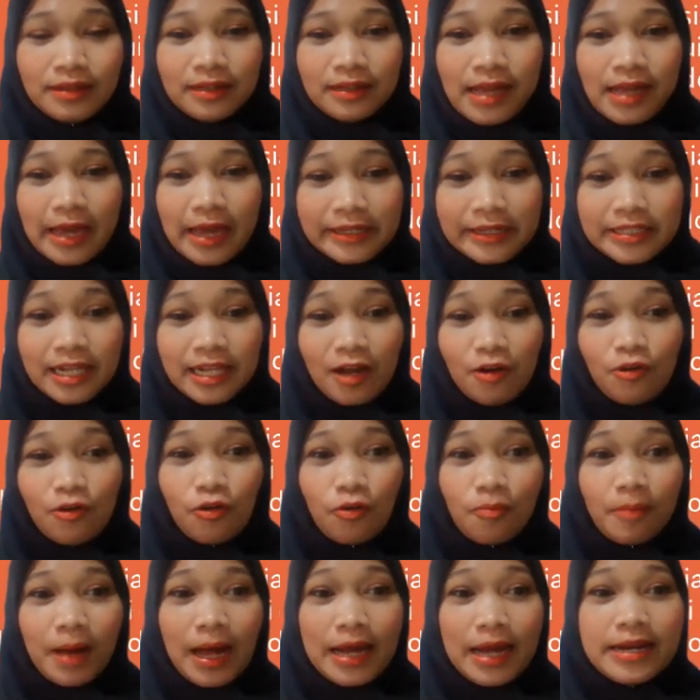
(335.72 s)
Nah, istilah
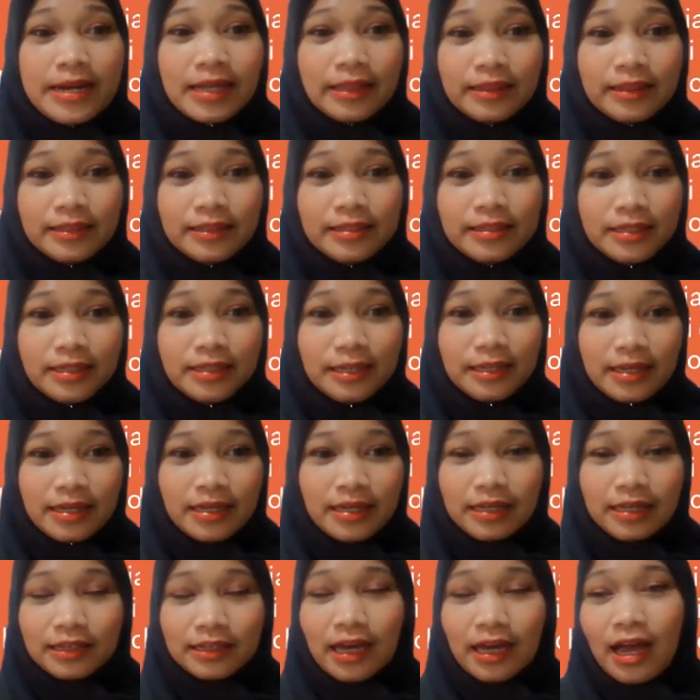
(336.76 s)
hukum adat di sini
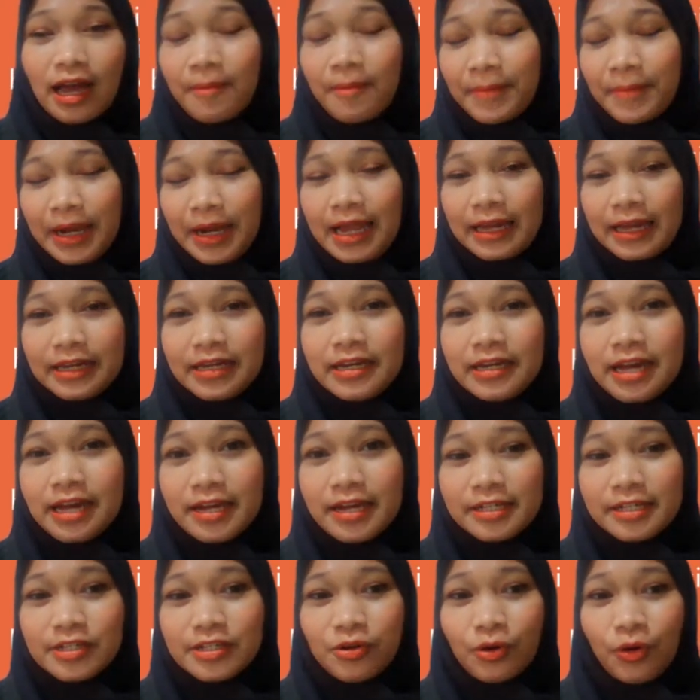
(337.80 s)
kita ngambil lagi
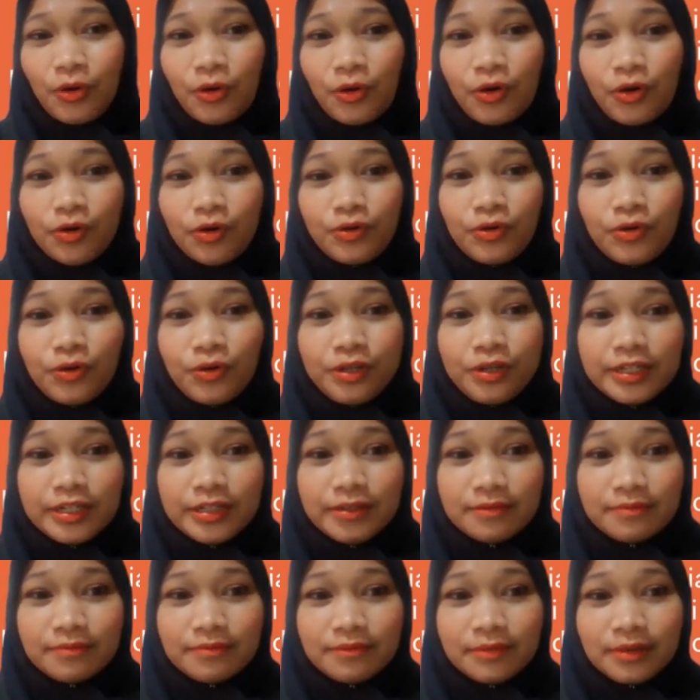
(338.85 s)
dari Snokor
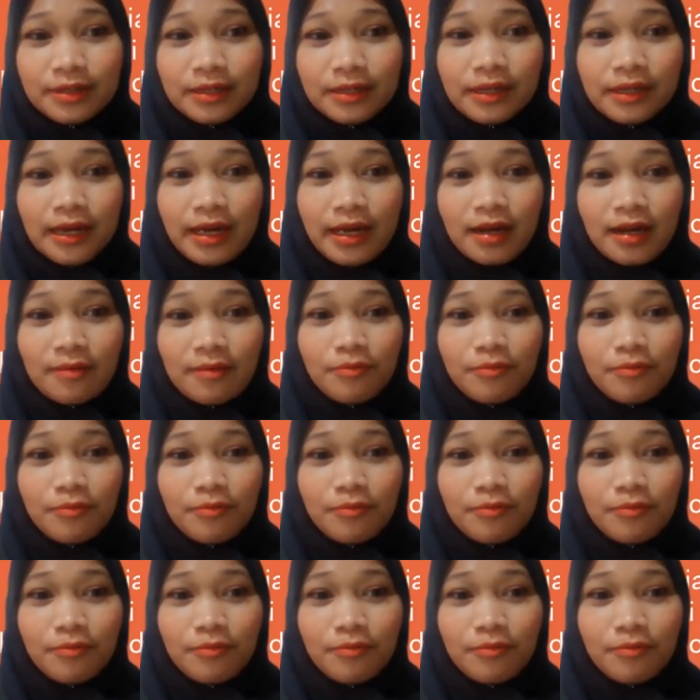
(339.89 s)
Gronya, ya.